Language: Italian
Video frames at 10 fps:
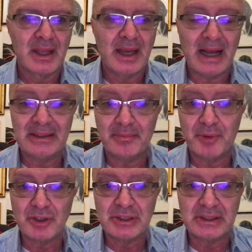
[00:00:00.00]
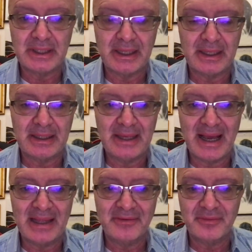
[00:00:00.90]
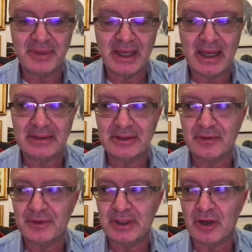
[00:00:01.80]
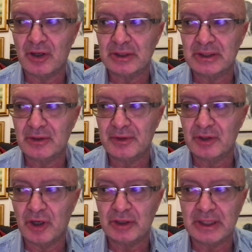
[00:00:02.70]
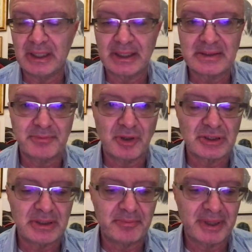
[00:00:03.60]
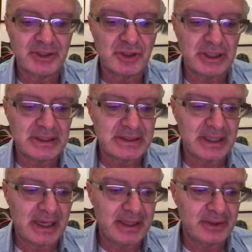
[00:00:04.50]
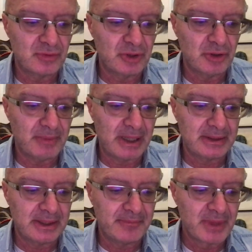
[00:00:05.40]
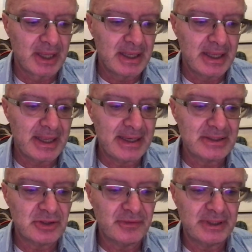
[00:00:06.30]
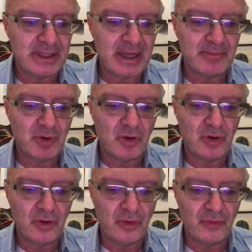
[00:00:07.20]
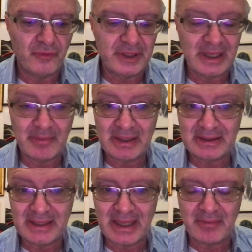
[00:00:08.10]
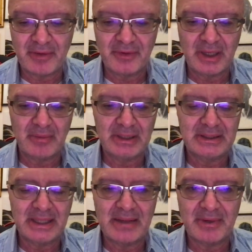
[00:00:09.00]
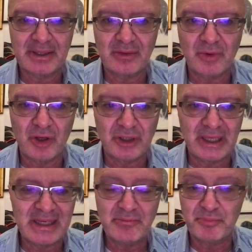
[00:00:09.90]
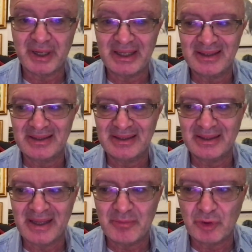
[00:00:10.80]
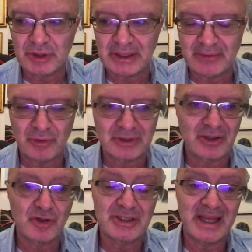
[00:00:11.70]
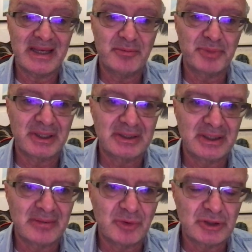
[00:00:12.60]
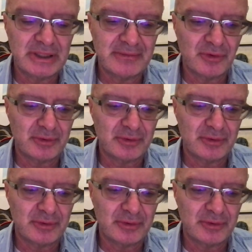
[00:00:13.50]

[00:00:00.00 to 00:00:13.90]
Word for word: ad apposite live mirate dove, darò, dove do delle risposte precise alle tue domande. E adesso veniamo, veniamo, al tema, veniamo al tema che è quello dell'imprinting emotivo. Che cos'è l'imprinting emotivo?